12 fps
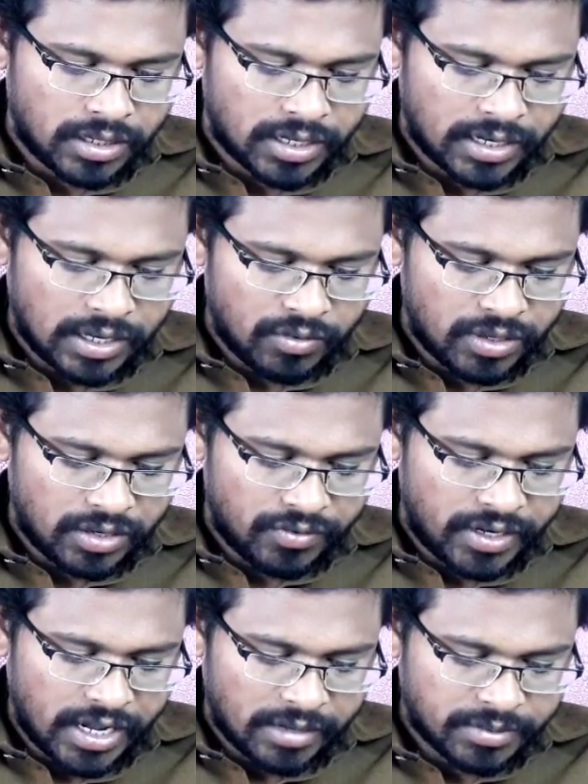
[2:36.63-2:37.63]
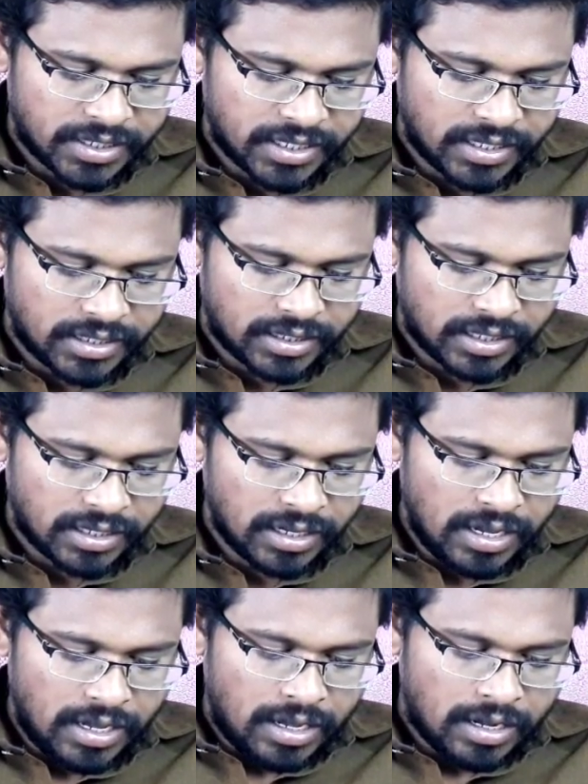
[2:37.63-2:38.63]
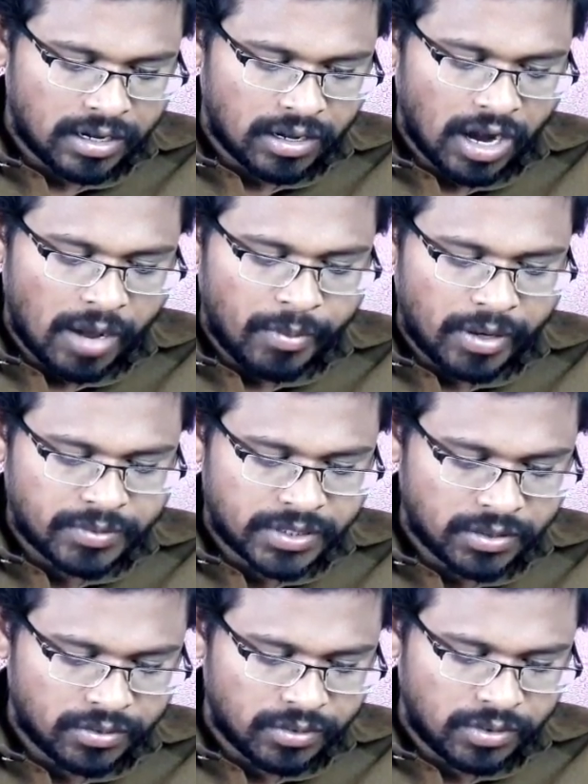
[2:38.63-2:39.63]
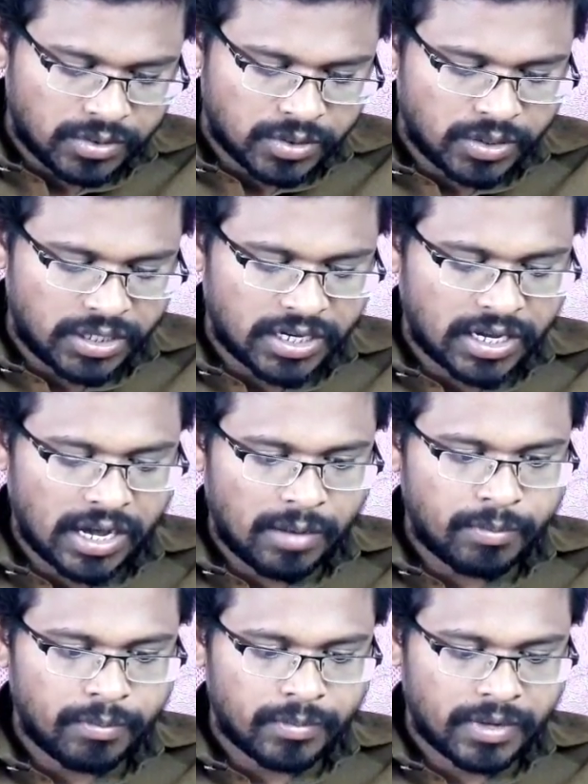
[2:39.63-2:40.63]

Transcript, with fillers: ఇక్కడ ఉన్నటువంటి ఆప్షన్ ఏదైతే క్రాప్ ఆప్షన్ ఉందో సో ఈ క్రాప్